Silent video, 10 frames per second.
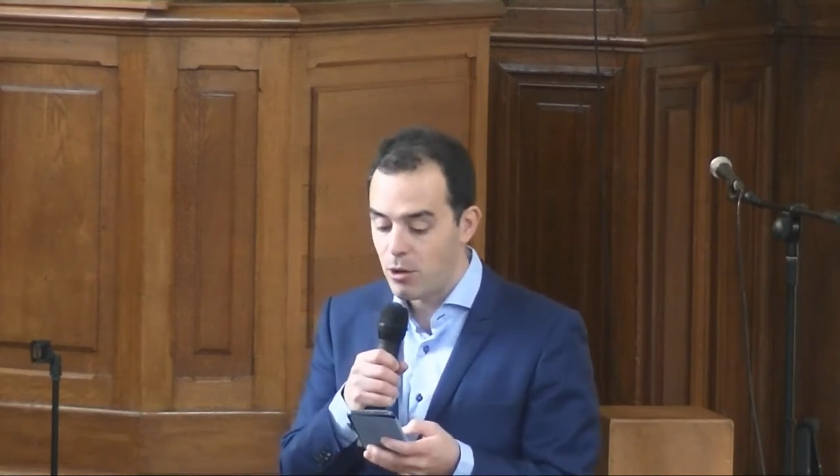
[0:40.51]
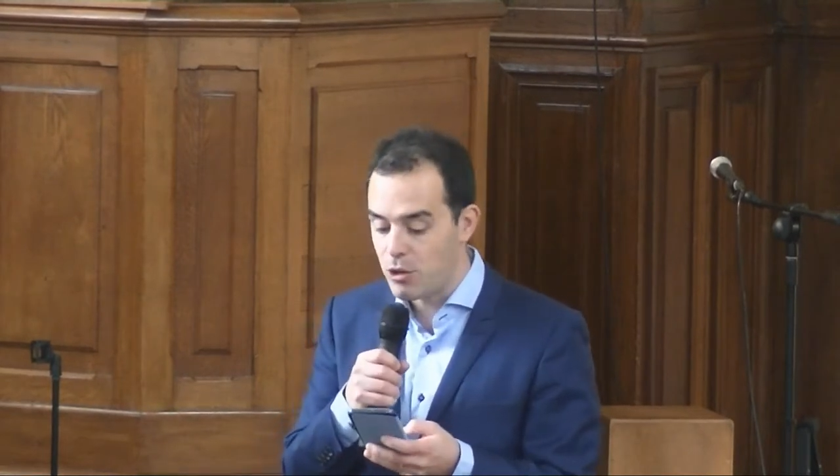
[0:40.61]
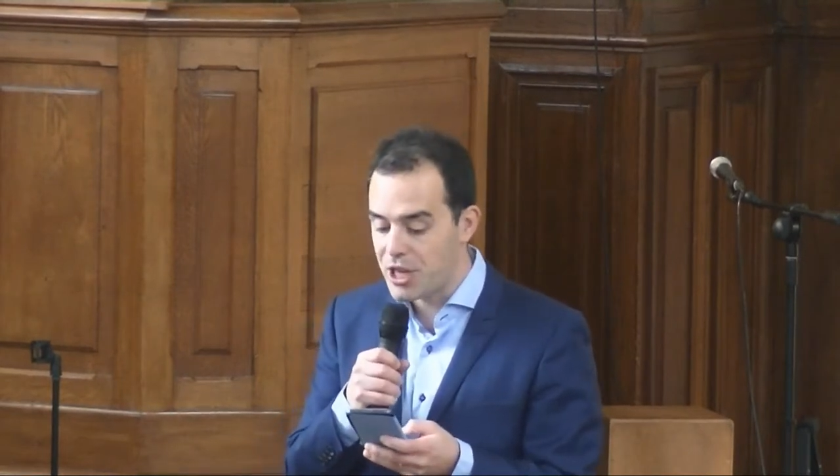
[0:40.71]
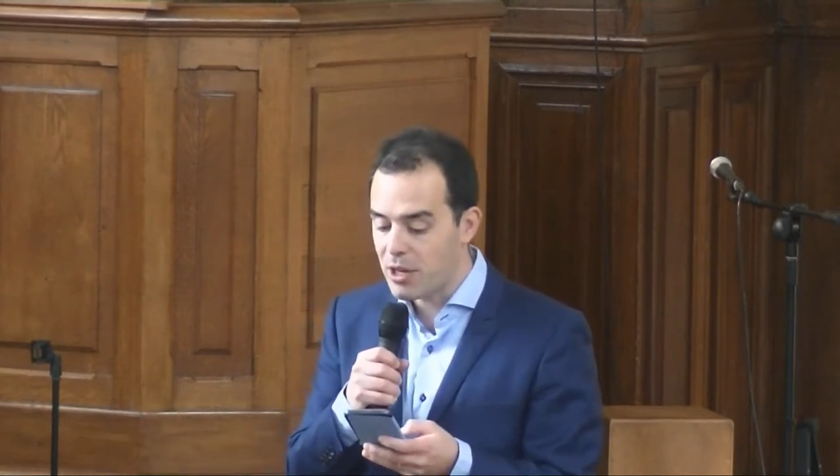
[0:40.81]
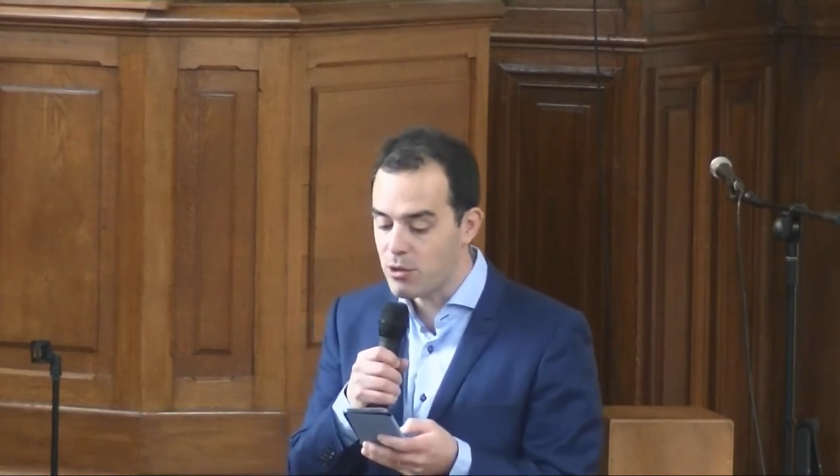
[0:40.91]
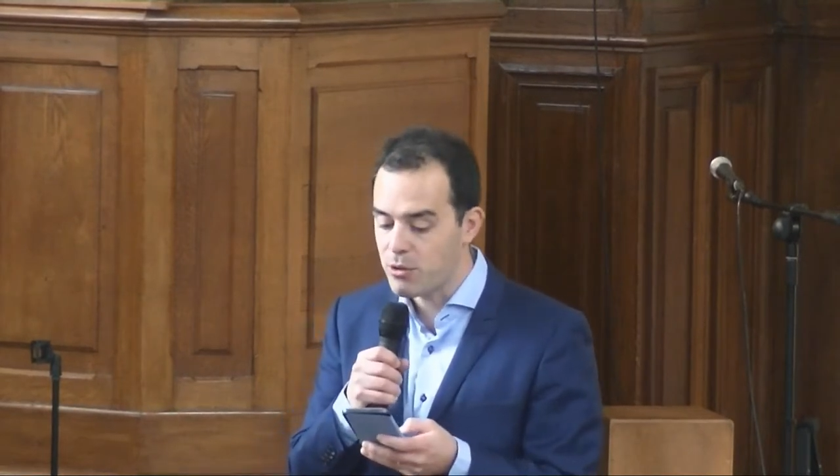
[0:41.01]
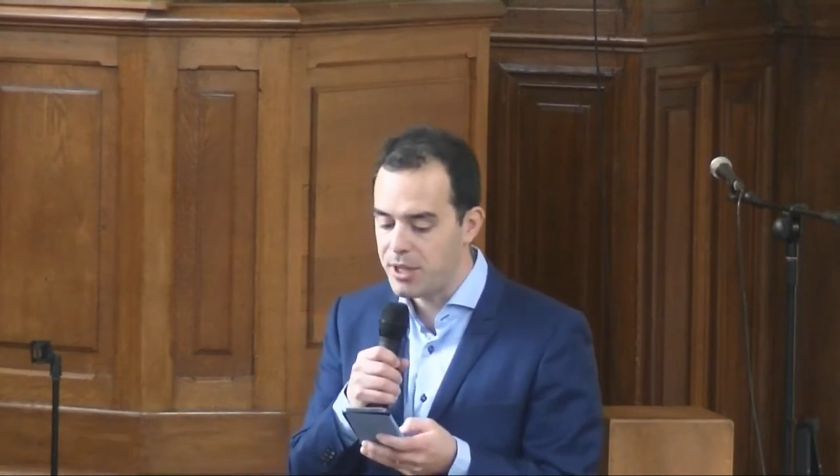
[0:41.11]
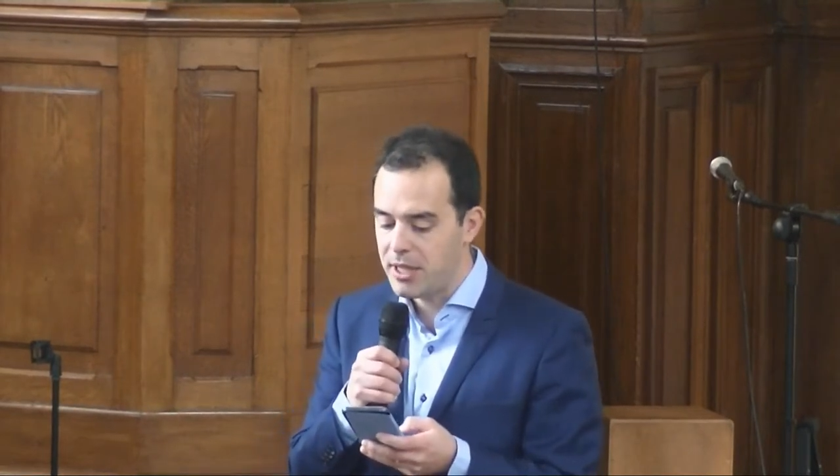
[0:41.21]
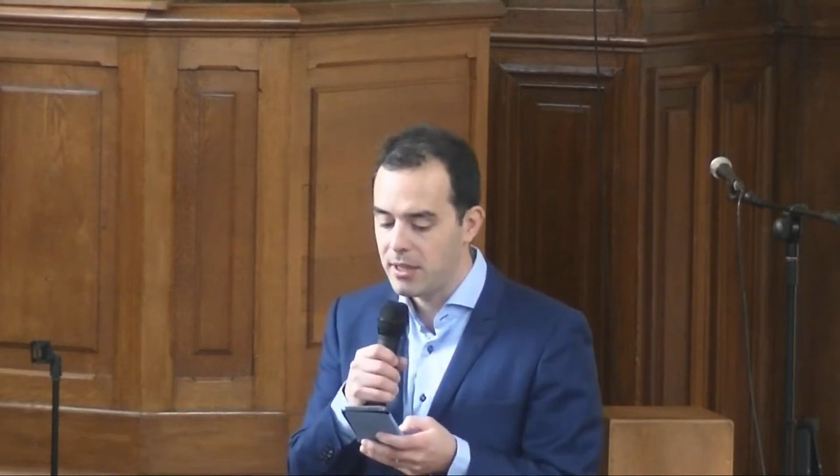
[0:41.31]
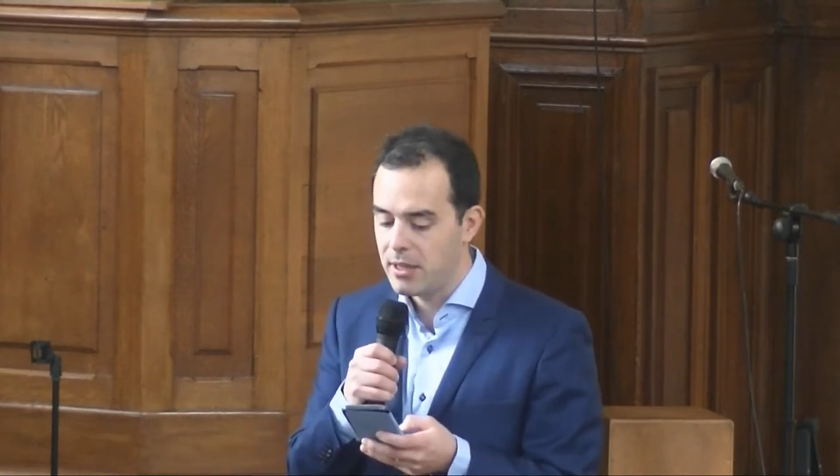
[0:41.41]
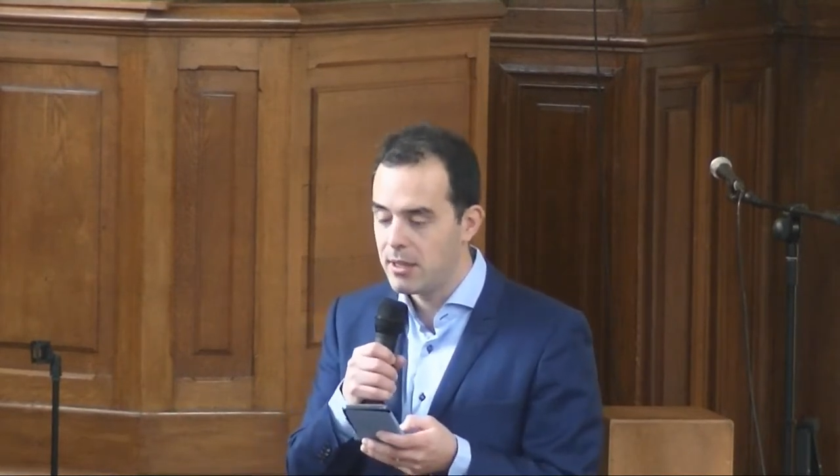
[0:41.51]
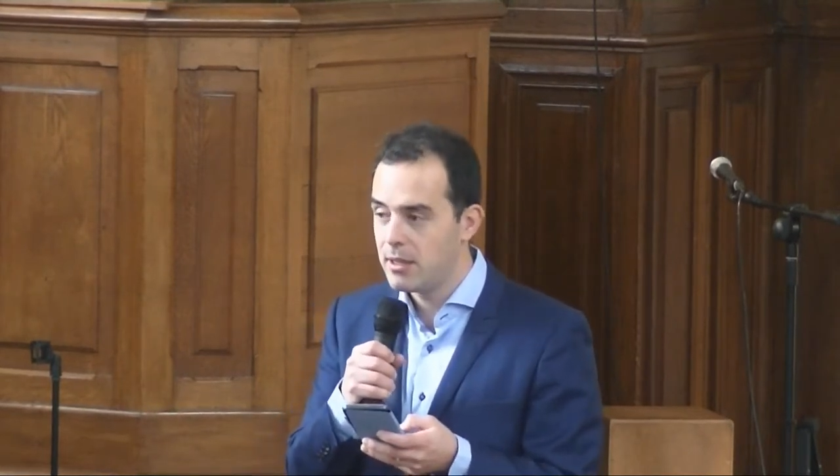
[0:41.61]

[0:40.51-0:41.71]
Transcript: Le gérant se dit,